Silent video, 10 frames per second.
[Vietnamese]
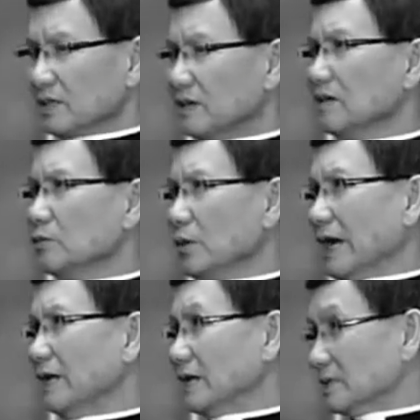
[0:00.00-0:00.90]
có của
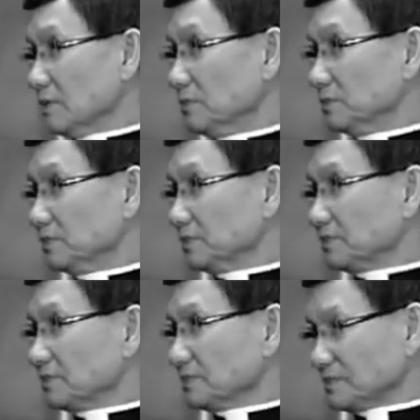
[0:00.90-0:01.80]
ăn để sống
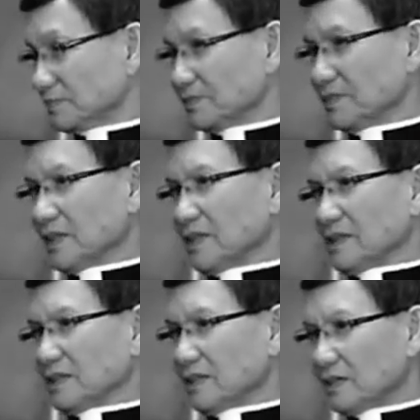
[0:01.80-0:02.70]
ừ.
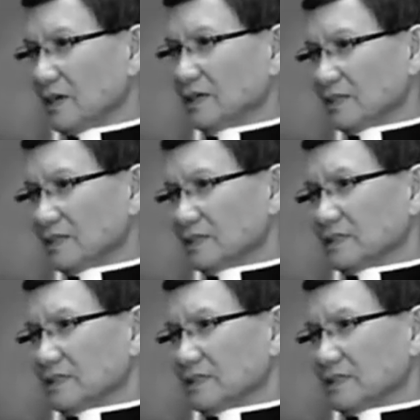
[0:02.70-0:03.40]
thế còn đó